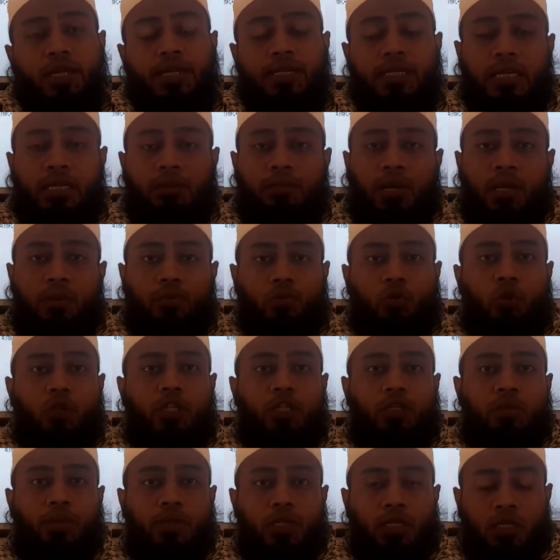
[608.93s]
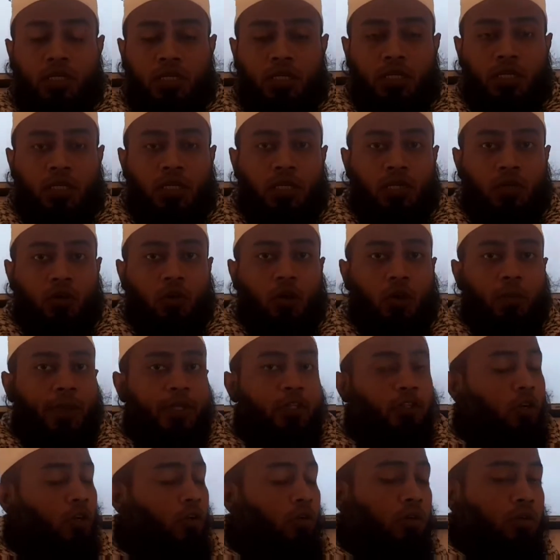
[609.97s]
ইনটেক ভাল্ব খুলে দিবে হবে
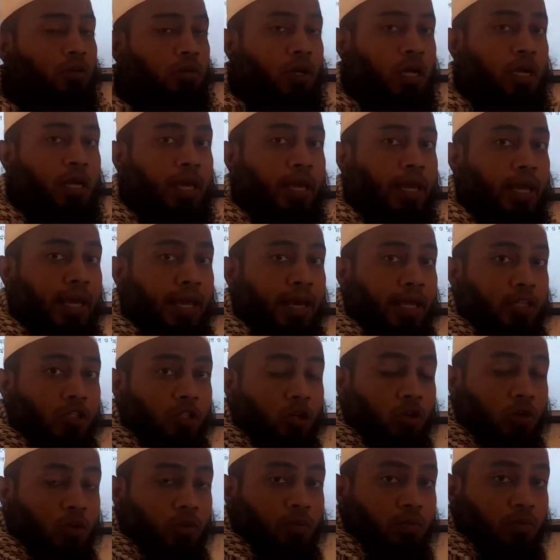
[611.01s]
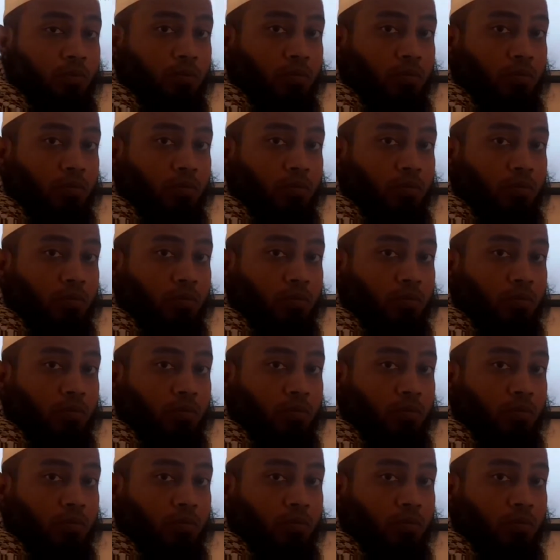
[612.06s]
তখন এখানে যখন